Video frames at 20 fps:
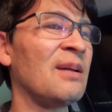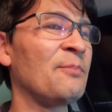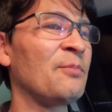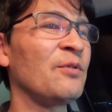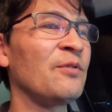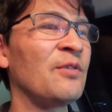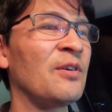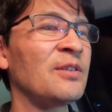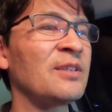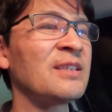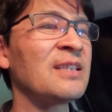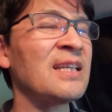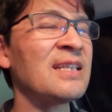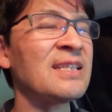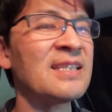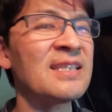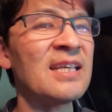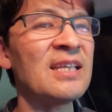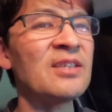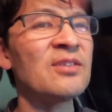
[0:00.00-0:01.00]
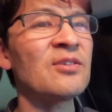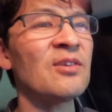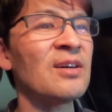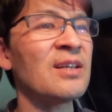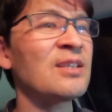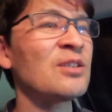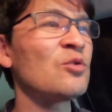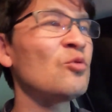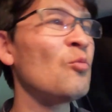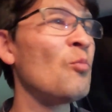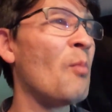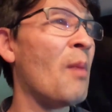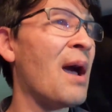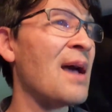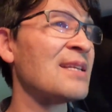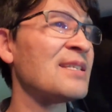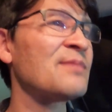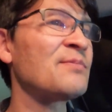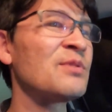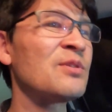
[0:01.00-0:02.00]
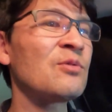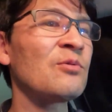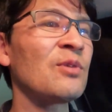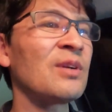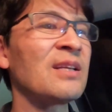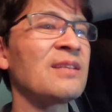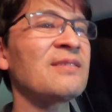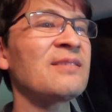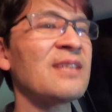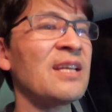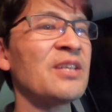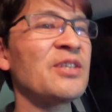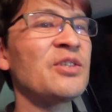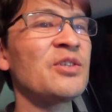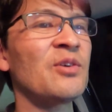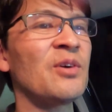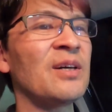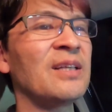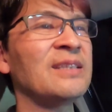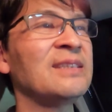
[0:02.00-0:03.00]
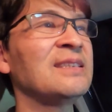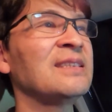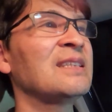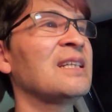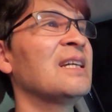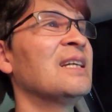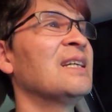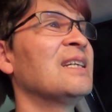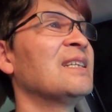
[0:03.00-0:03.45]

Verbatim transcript: lá por volta das 6 horas, no máximo estourando 7 horas,